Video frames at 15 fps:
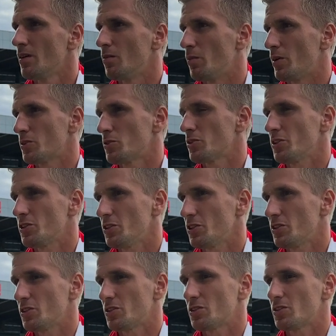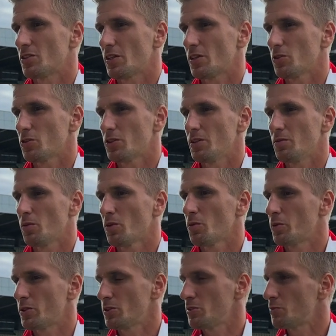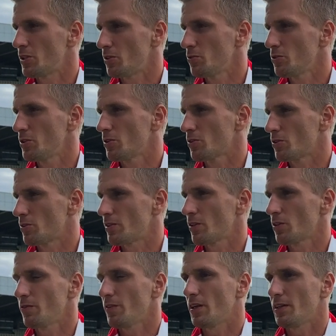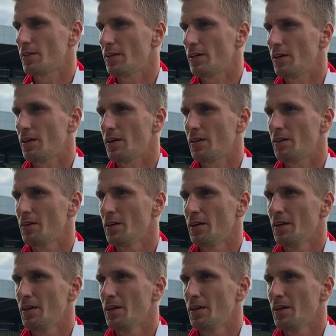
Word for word: Bardzo cieszę się z tego, że mogę przedłużyć kontrakt dwa lata.